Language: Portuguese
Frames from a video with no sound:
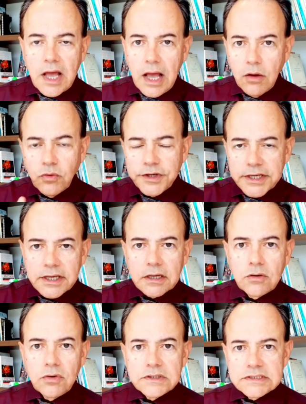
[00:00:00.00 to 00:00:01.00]
a única
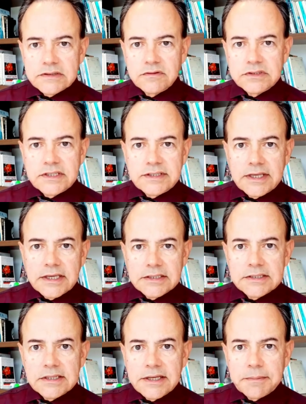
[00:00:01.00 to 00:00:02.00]
coisa que você tem que
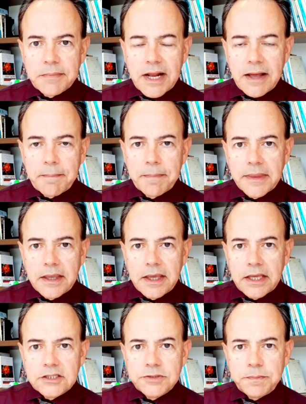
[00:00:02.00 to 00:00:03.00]
se lembrar
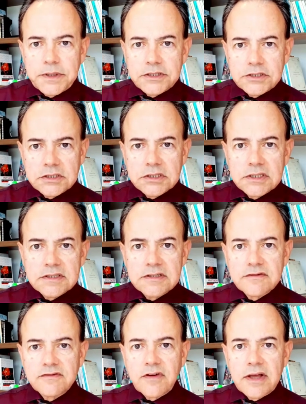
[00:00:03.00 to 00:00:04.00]
é de pedir que se
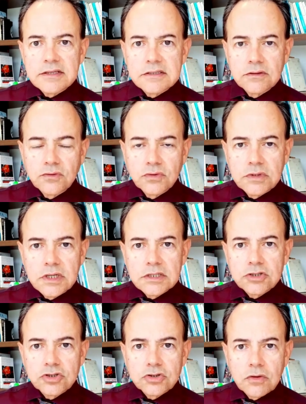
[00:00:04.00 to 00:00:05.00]
faça um
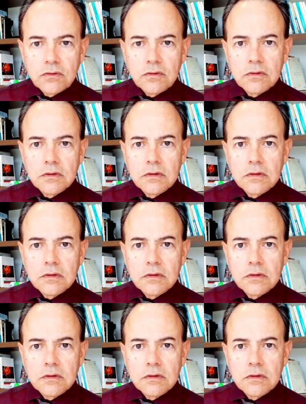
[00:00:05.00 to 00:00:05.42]
ultrassom